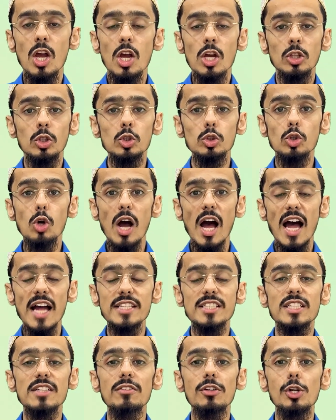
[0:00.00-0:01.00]
दोस्तों
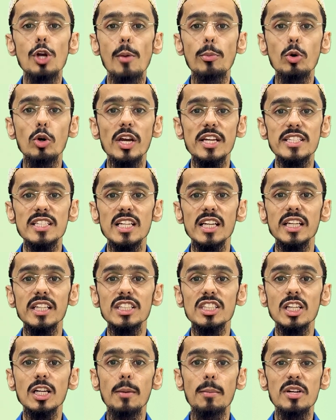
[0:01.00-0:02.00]
आज की वीडियो आपको कैसी लगी
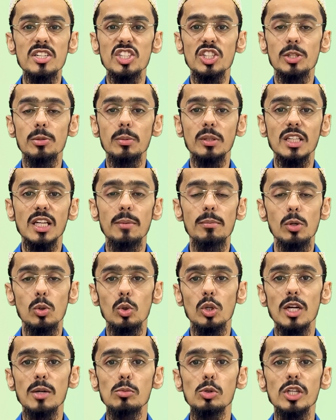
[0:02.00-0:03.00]
नीचे कमेंट सेक्शन बताना
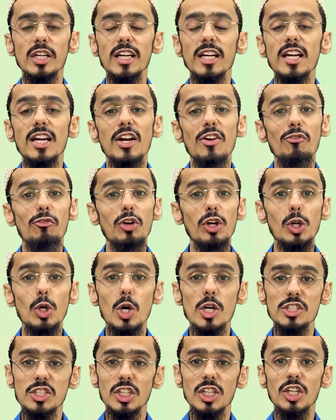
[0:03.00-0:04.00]
बिल्कुल ना भूलें वीडियो
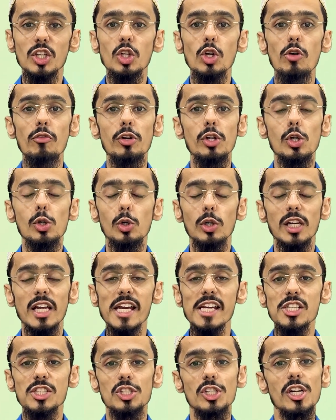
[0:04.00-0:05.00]
अच्छी लगी हो वीडियो को
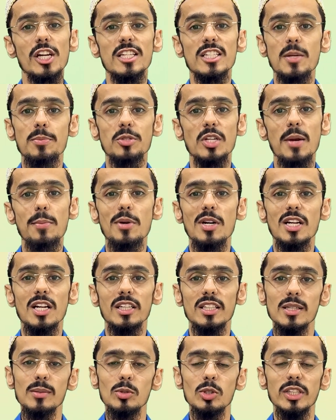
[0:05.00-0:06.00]
लाइक शेयर एंड सब्सक्राइब करना
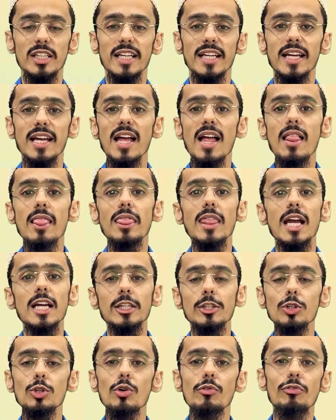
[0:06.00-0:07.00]
ना भूलें
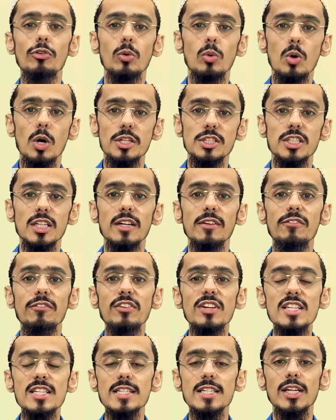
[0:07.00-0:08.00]
थैंक यू फॉर वॉचिंग
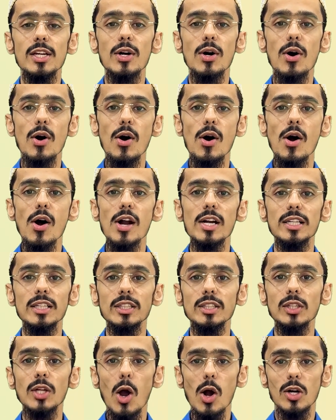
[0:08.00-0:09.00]
फिजी
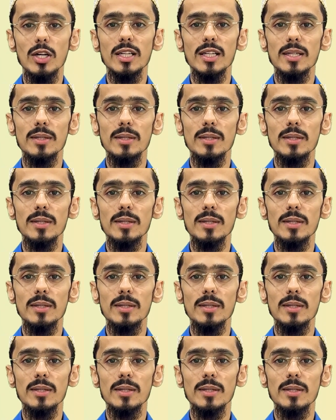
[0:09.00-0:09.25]
टॉक